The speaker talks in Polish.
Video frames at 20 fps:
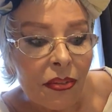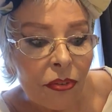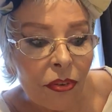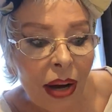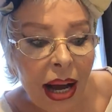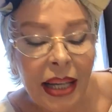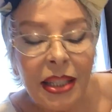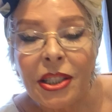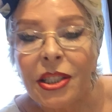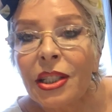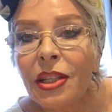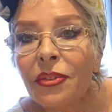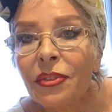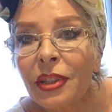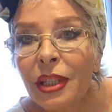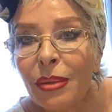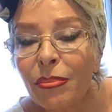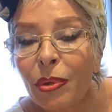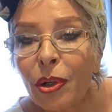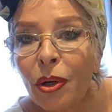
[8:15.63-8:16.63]
właśnie
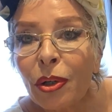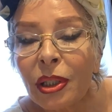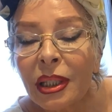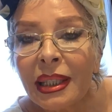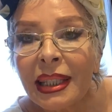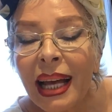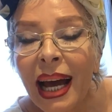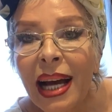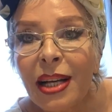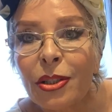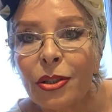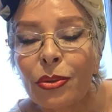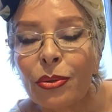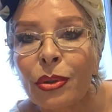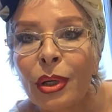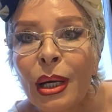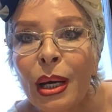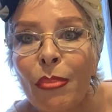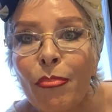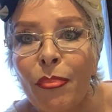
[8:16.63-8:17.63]
w tym
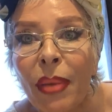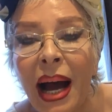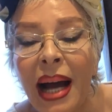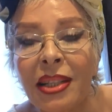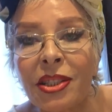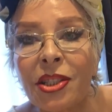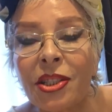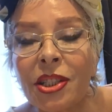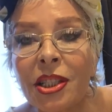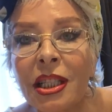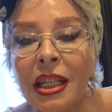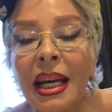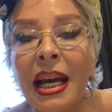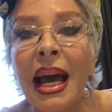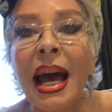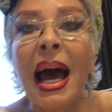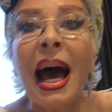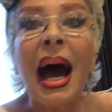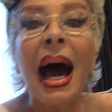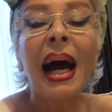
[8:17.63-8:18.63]
korytarzu. Patrzy,
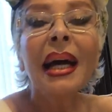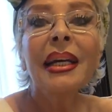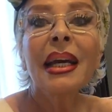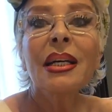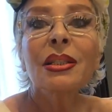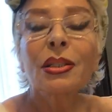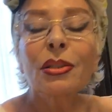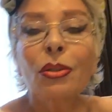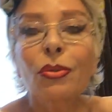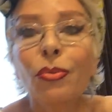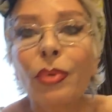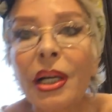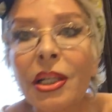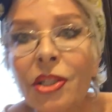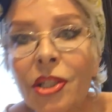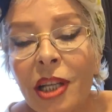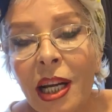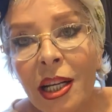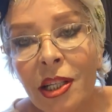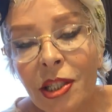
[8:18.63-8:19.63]
a
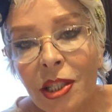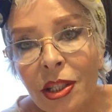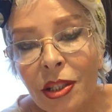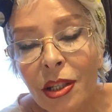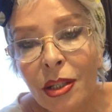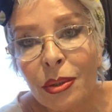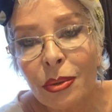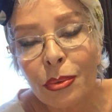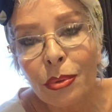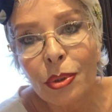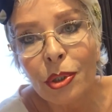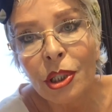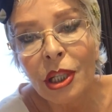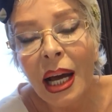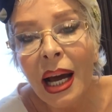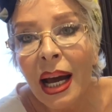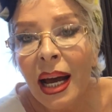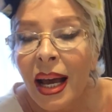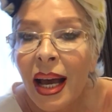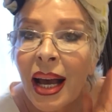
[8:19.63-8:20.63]
jaskółeczka się nie
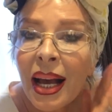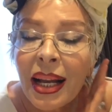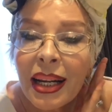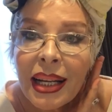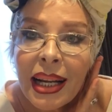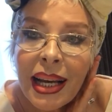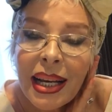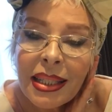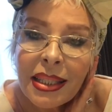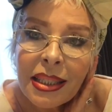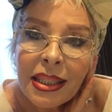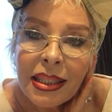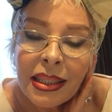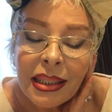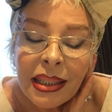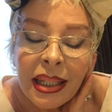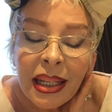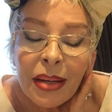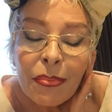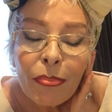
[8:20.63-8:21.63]
rusza. Leży,
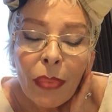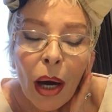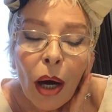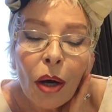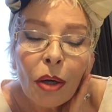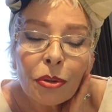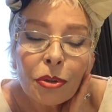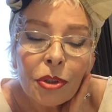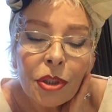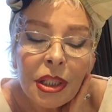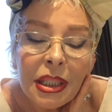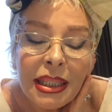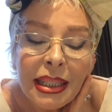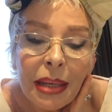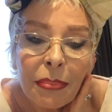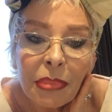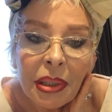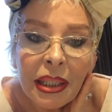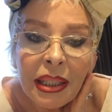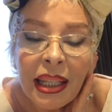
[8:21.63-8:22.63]
ma oczki
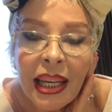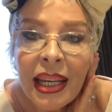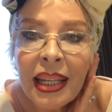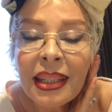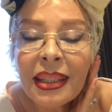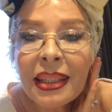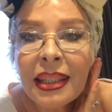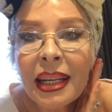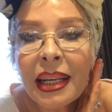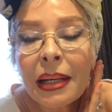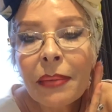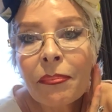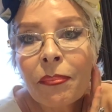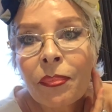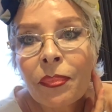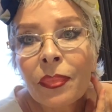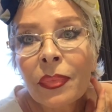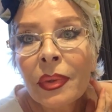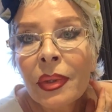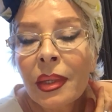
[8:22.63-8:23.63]
zamknięte.
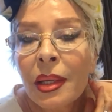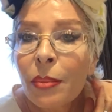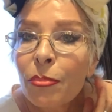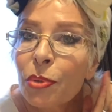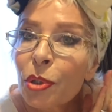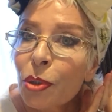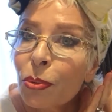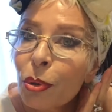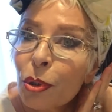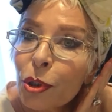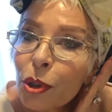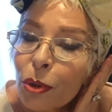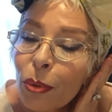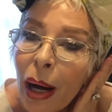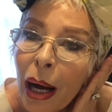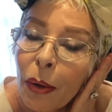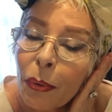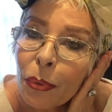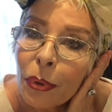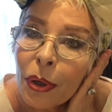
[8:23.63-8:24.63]

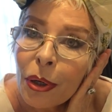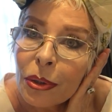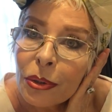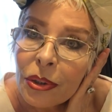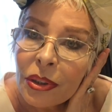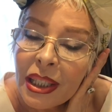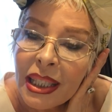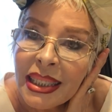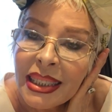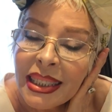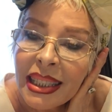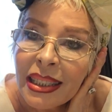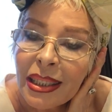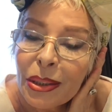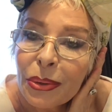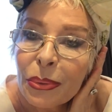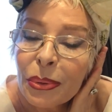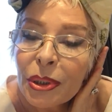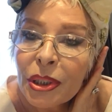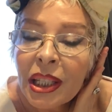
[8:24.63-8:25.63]
Przyłożyła ucho do jej
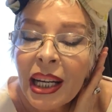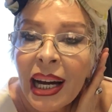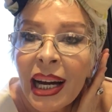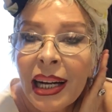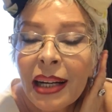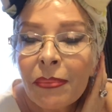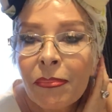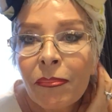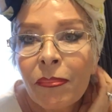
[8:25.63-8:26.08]
serduszka